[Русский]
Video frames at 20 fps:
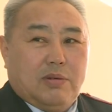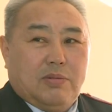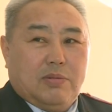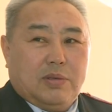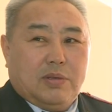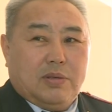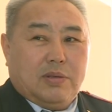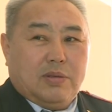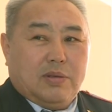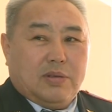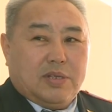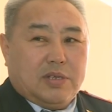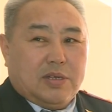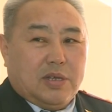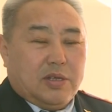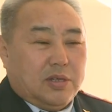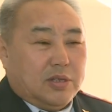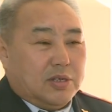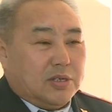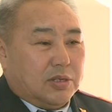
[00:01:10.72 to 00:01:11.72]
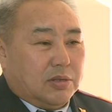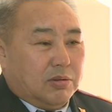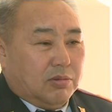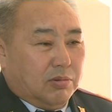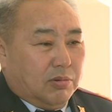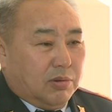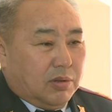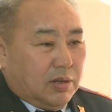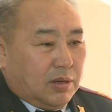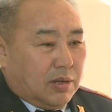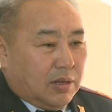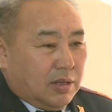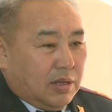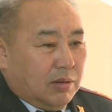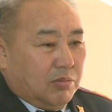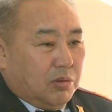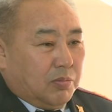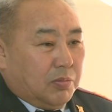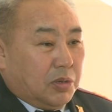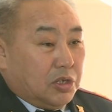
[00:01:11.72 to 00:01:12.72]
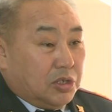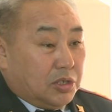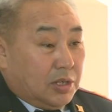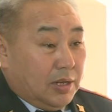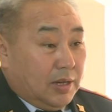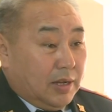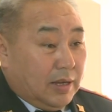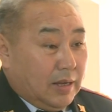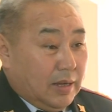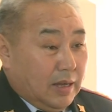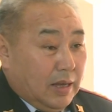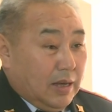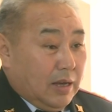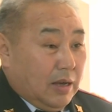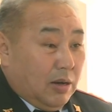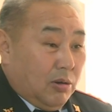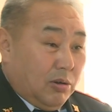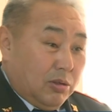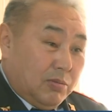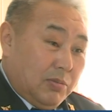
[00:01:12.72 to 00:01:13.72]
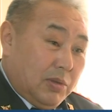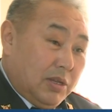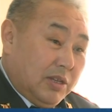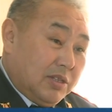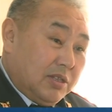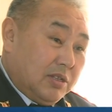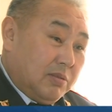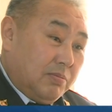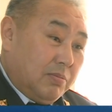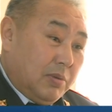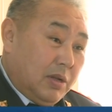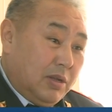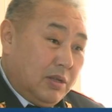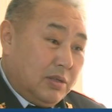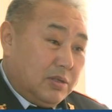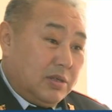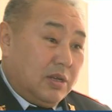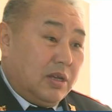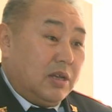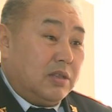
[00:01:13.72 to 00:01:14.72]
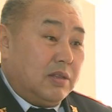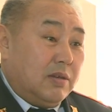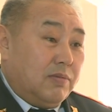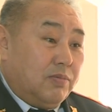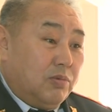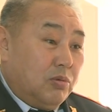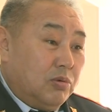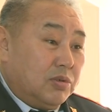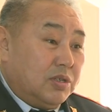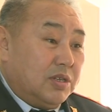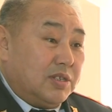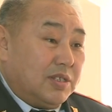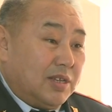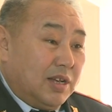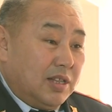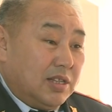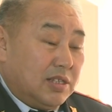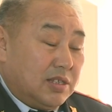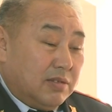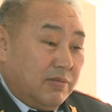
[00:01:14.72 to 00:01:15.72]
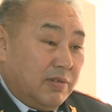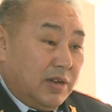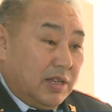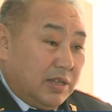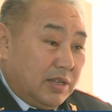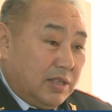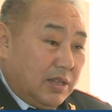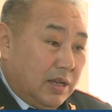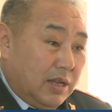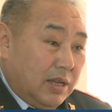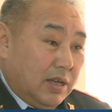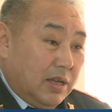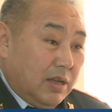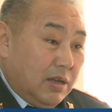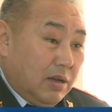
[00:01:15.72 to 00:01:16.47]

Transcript: вот этот с 2011 года, когда мы пришли от милиции полиции, это функции согласования да,